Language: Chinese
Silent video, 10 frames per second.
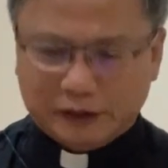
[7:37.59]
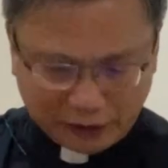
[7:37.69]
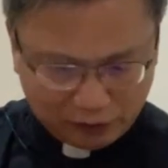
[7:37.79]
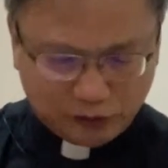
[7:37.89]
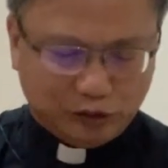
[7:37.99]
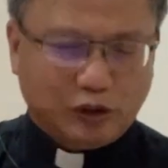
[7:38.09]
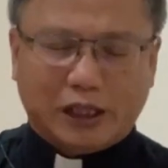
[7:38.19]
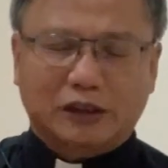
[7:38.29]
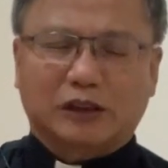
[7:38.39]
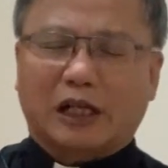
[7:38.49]
着要
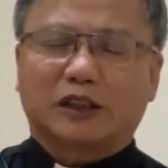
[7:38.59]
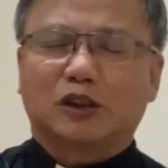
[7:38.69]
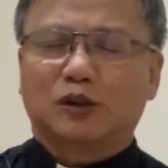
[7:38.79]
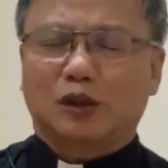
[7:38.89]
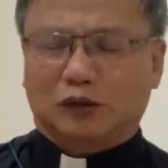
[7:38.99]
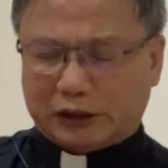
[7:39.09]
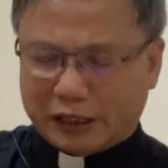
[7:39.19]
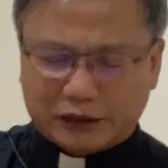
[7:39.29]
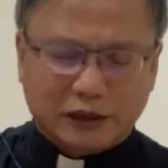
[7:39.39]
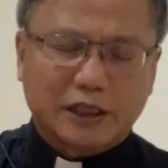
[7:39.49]
爱家己钓，
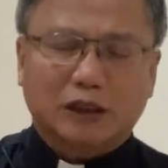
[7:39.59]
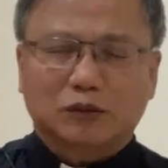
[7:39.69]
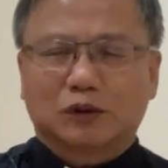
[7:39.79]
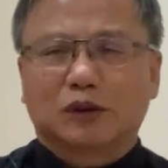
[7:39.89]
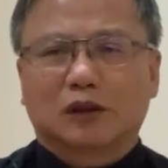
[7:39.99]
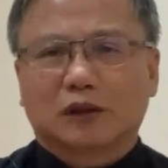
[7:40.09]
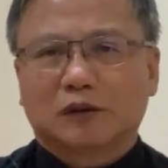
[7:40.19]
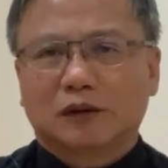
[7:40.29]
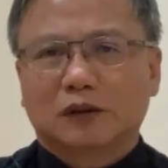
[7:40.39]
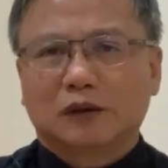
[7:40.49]
家己硬就钓，